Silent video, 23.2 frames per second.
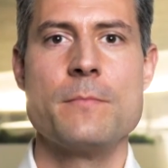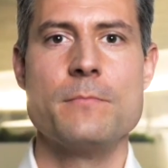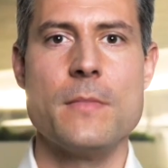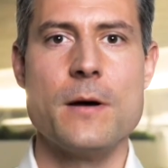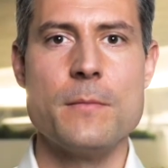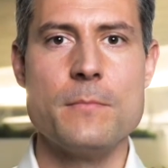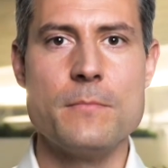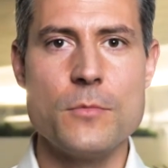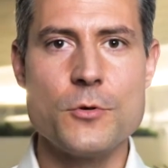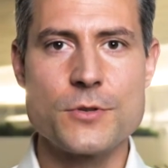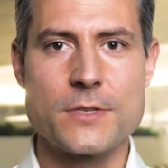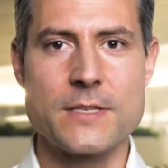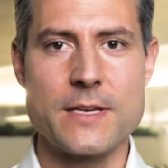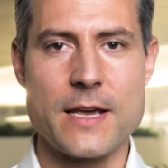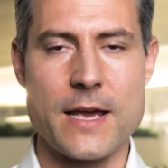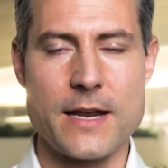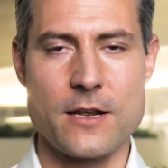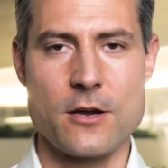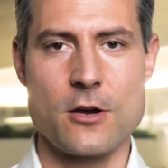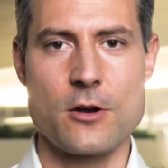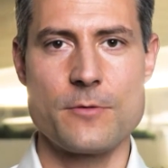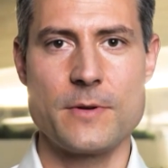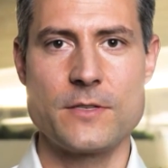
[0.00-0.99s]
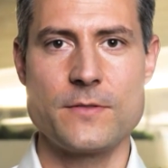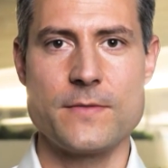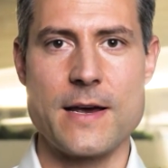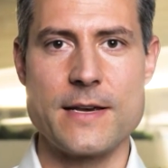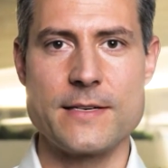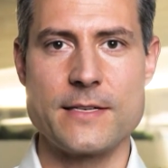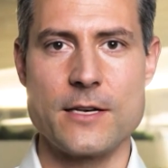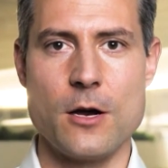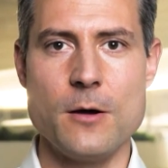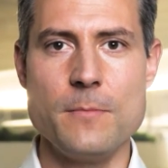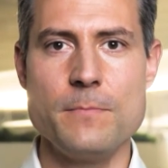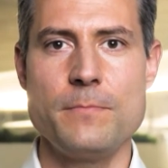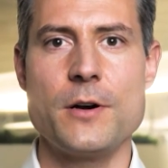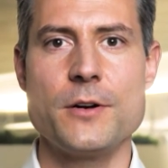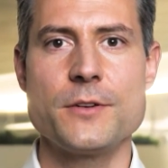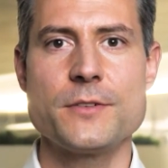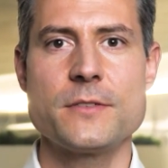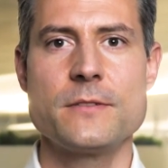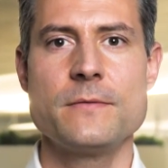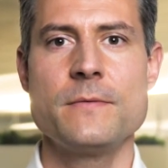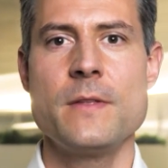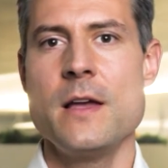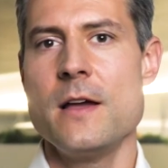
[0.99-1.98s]
Man muss seine Arbeitsweise
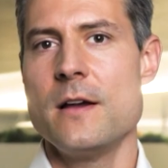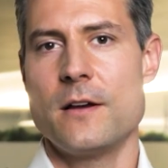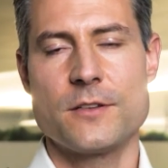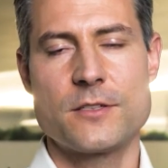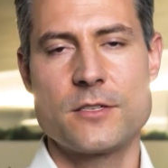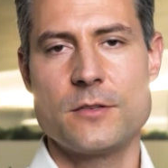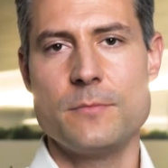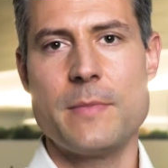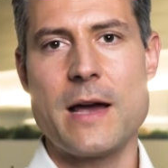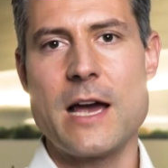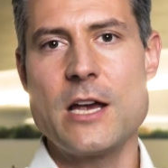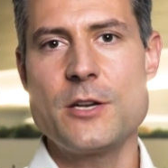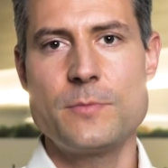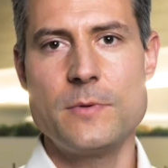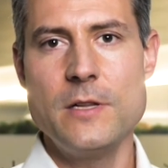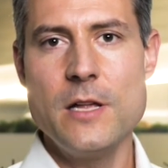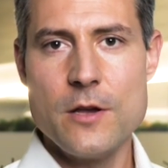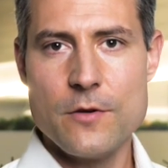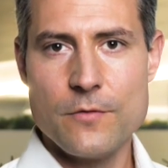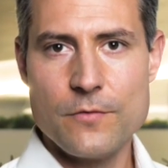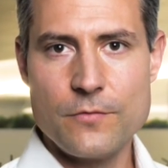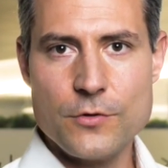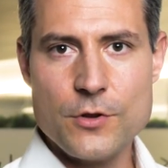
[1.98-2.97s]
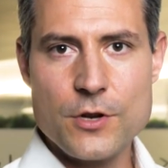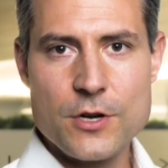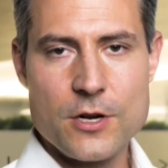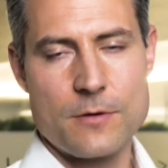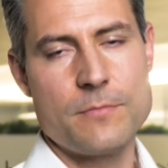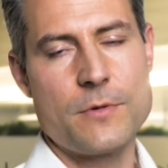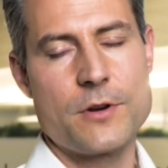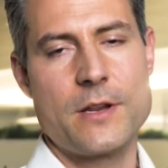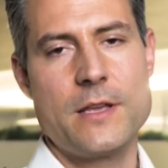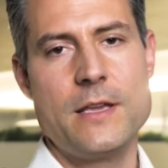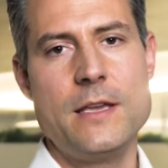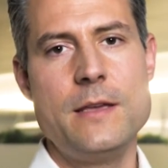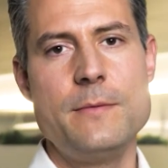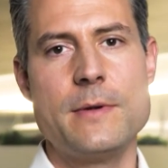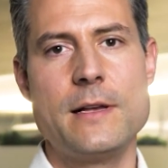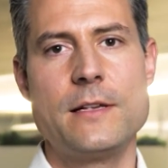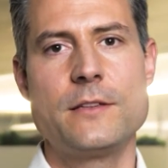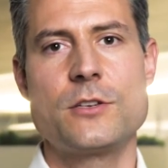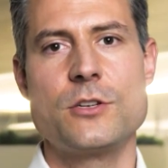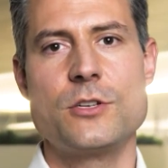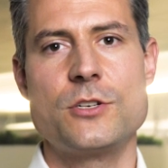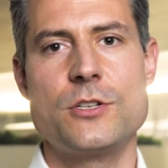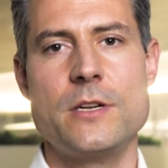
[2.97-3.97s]
anpassen. Also zum Beispiel, früher hat man
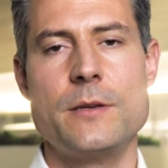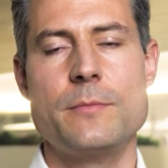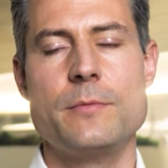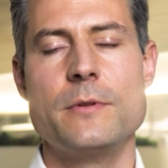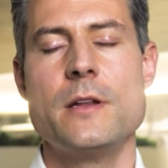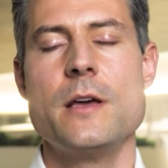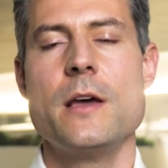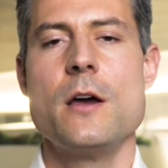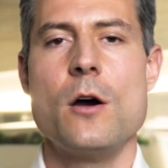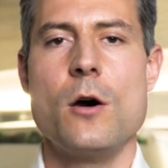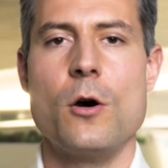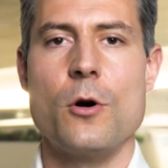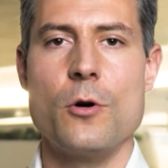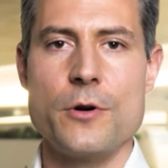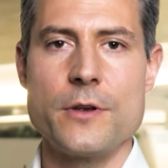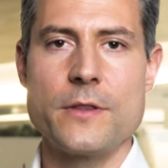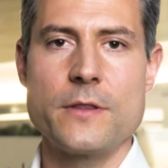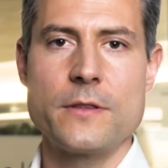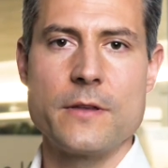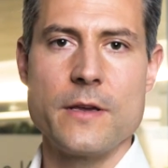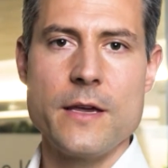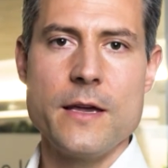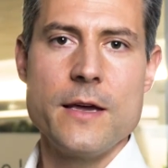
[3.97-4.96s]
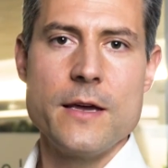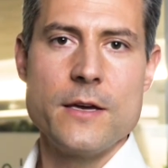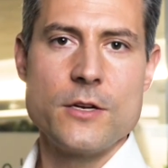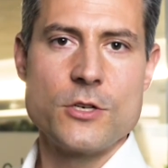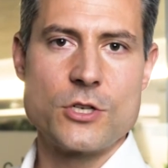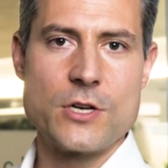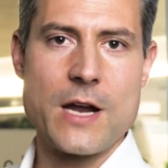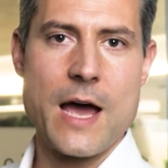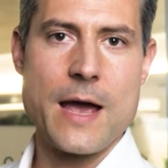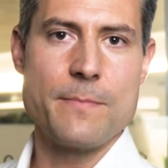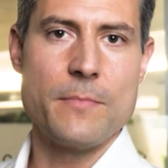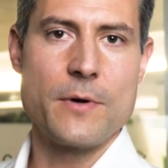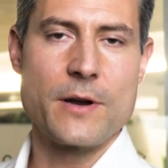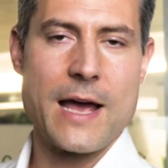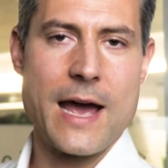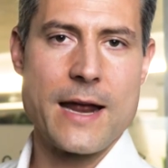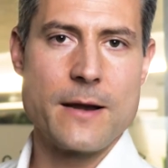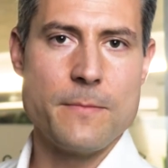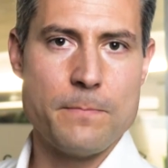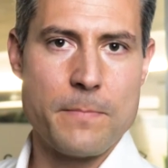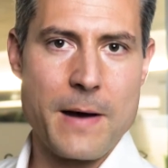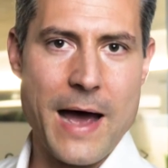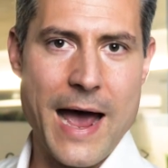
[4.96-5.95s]
E-Mails geschrieben, heute schreibt man
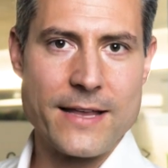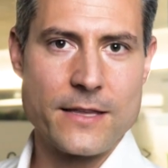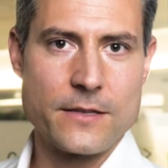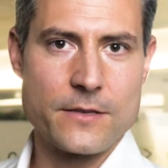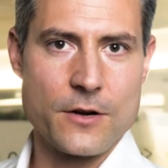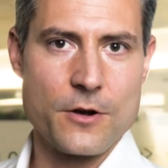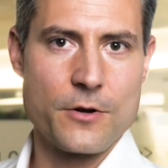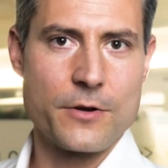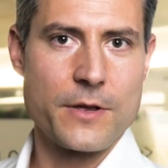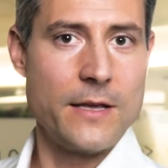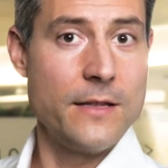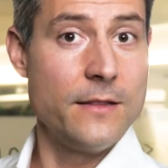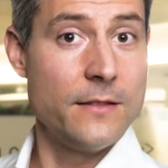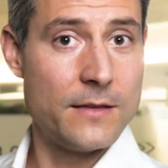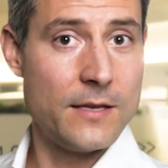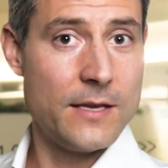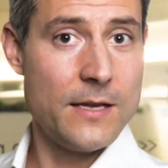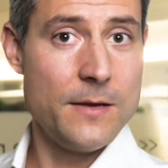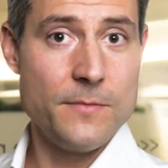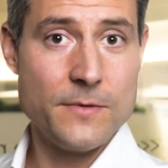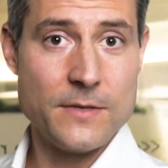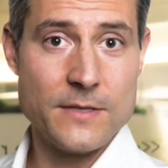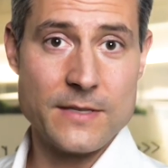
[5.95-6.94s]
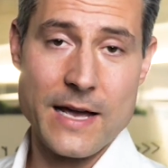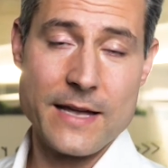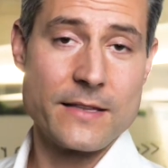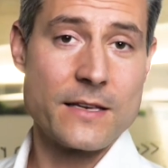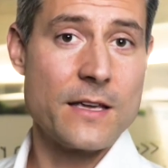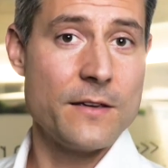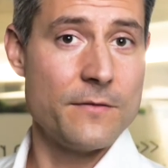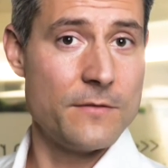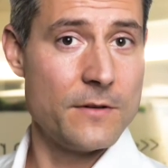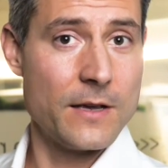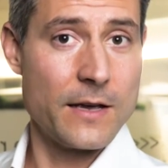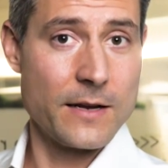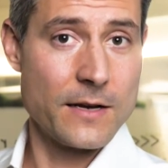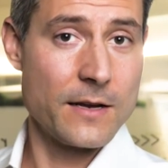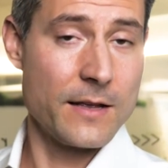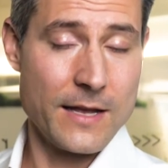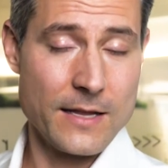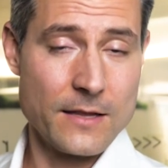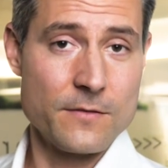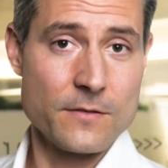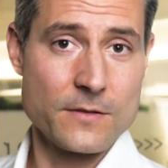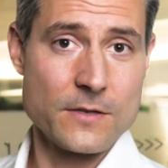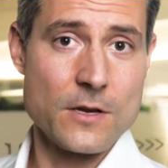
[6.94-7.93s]
einen Beitrag in Teams in einer,
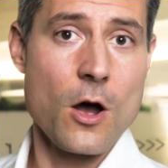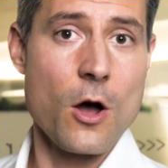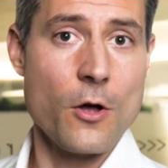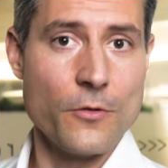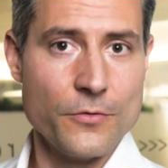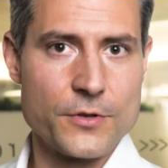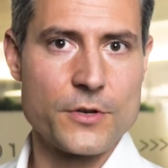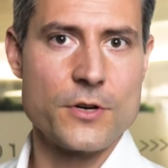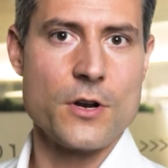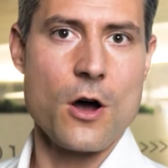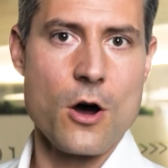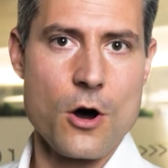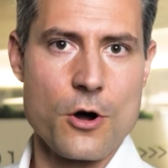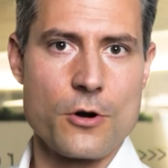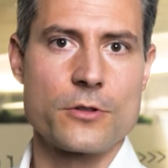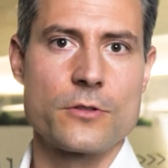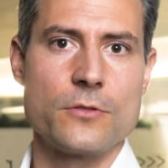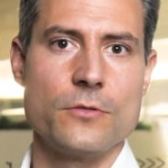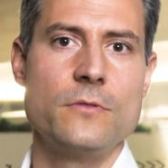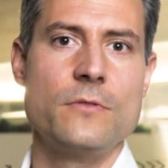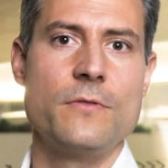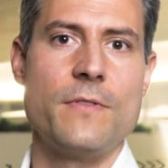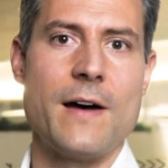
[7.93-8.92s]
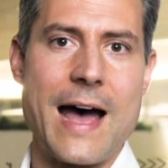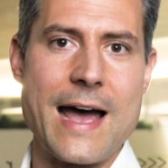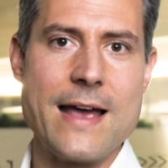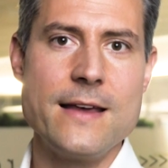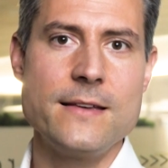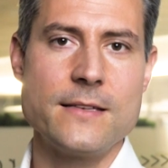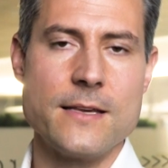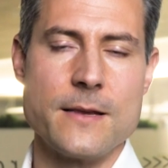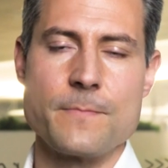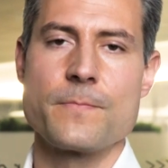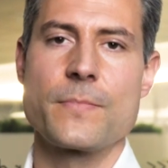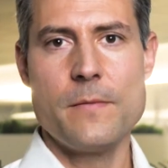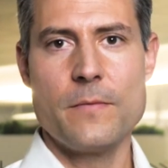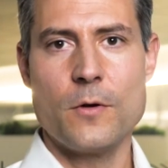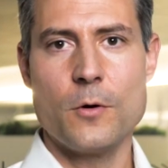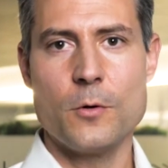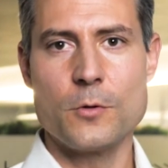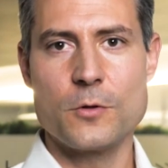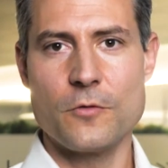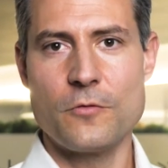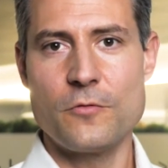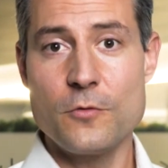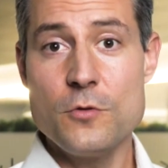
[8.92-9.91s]
einer etwas anderen Art und Weise.
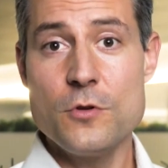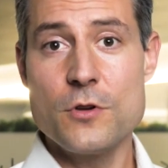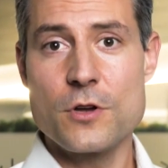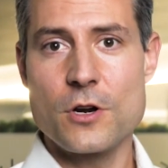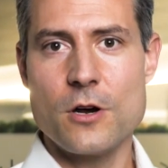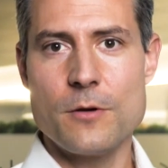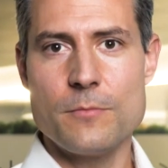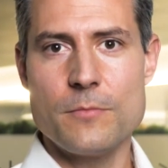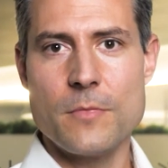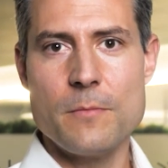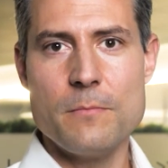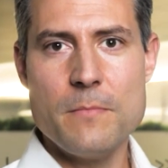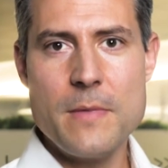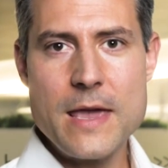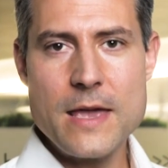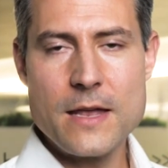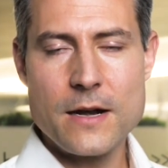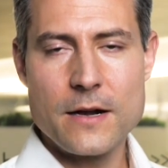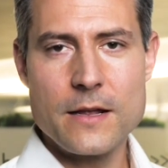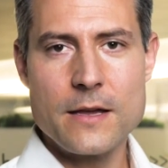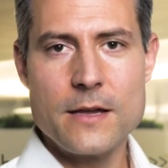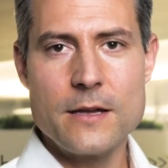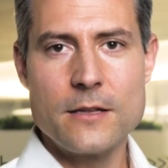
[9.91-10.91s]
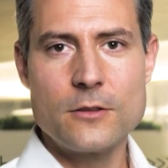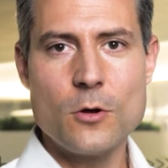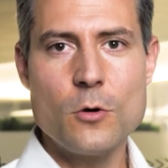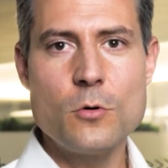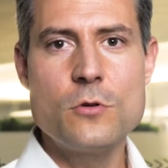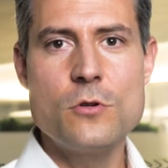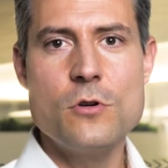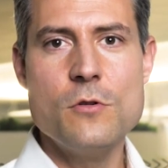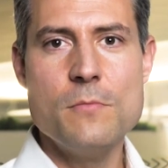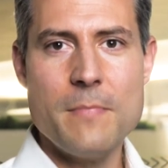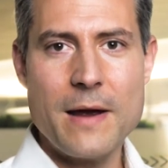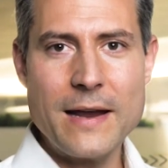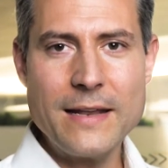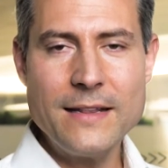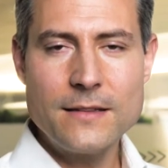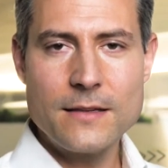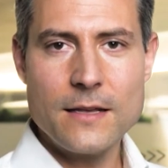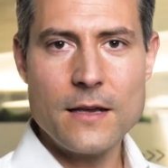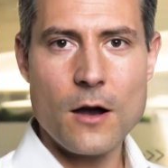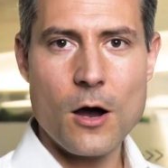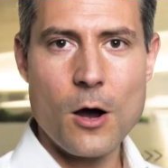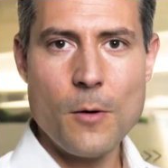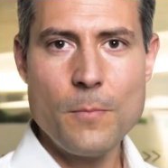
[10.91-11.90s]
Oder früher hat man mehrere
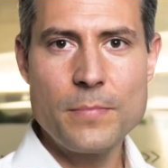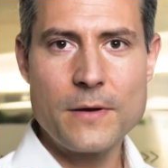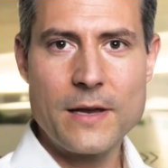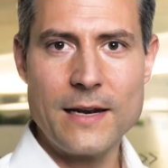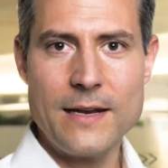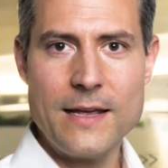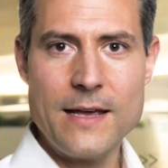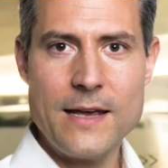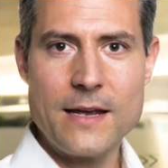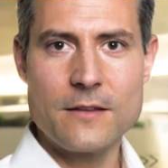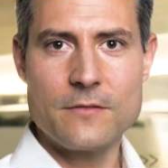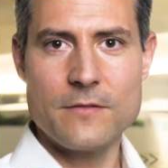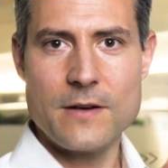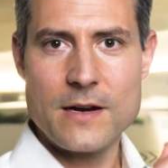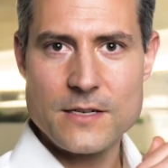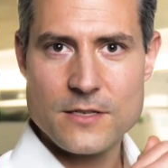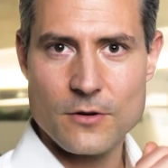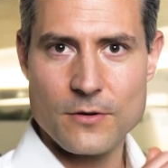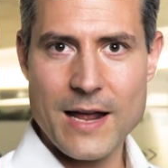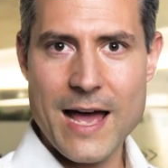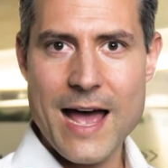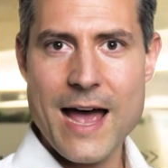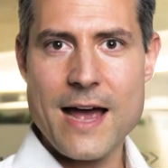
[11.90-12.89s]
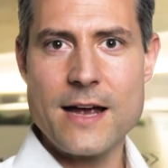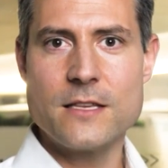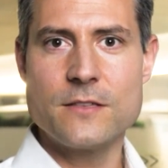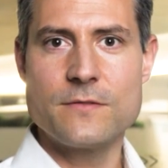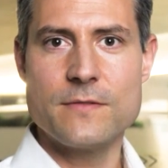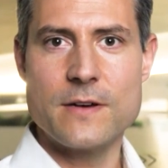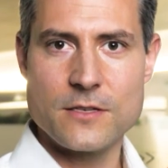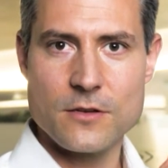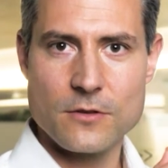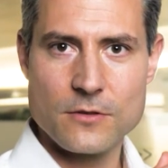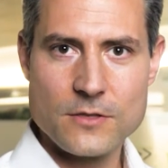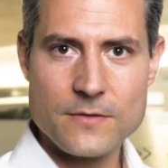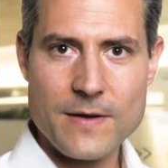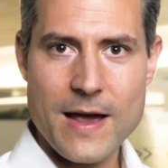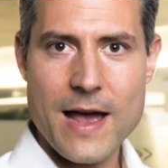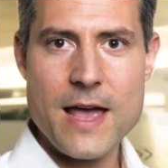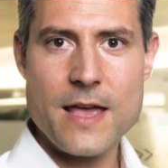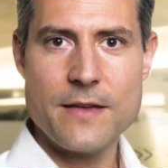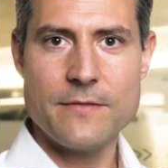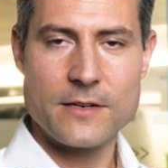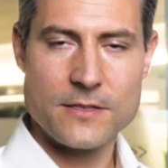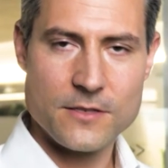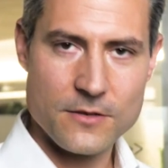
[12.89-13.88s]
Dokumente abgelegt, Version 1, Version
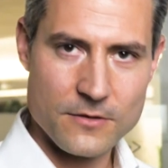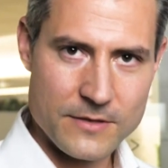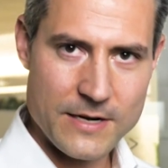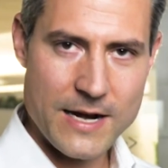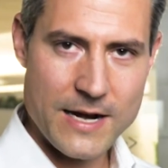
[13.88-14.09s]
2, Version